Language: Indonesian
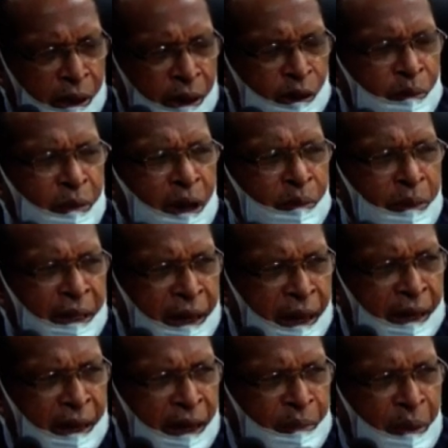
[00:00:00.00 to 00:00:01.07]
itu baru
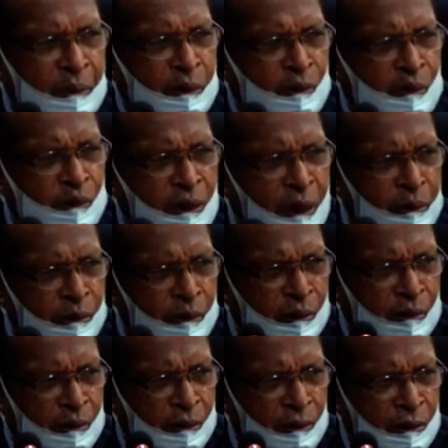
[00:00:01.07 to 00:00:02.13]
benar di
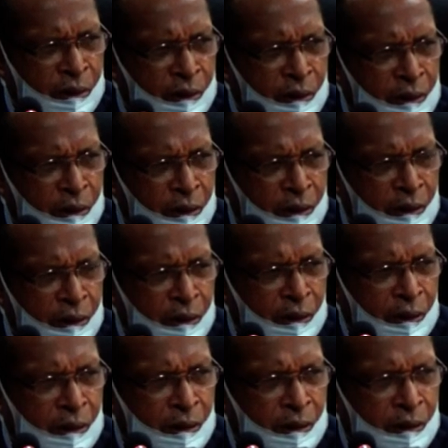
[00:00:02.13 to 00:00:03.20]

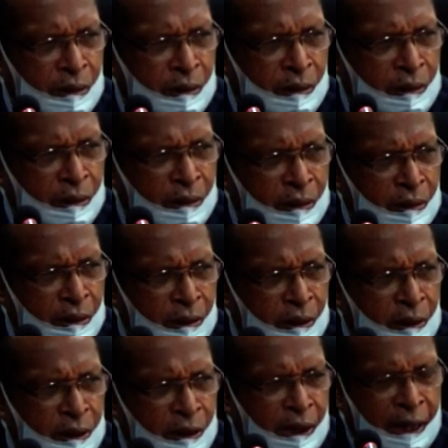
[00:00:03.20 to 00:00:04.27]

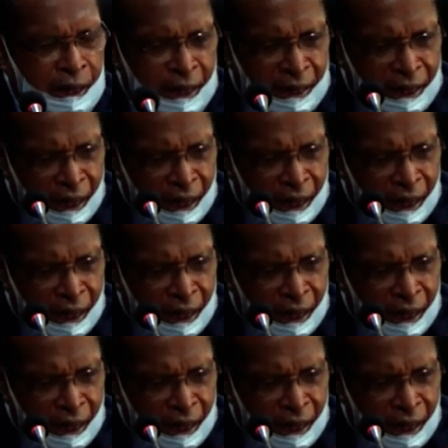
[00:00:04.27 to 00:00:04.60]
80 dan